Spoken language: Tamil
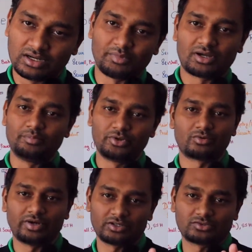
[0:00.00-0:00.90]
நம்ம
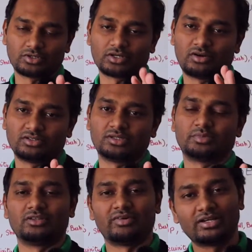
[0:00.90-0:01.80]
கம்ப்யூட்டர் வைரஸோட
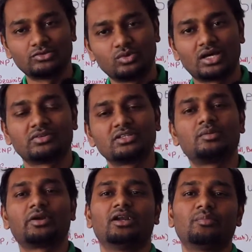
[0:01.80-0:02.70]
கான்செப்ட் இந்த வைரஸ் உலர்
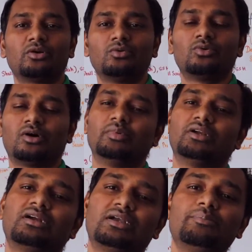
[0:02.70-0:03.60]
வந்ததுக்கப்புறம் என்ன பண்ணும்
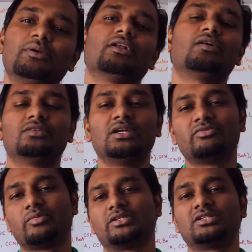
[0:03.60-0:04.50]
அப்படின்னா டிப்பிக்கலாக வந்து
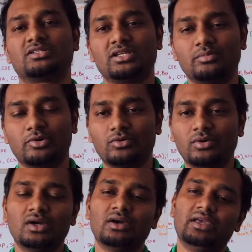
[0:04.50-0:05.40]
இன்ஃபர்மேஷன் ஸ்டீல்
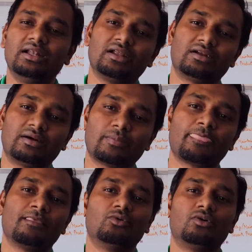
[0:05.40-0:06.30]
பண்ணும் இல்லைன்னா
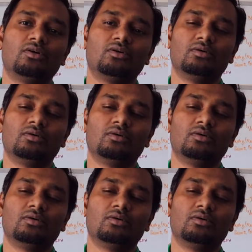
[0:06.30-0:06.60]
ஒரு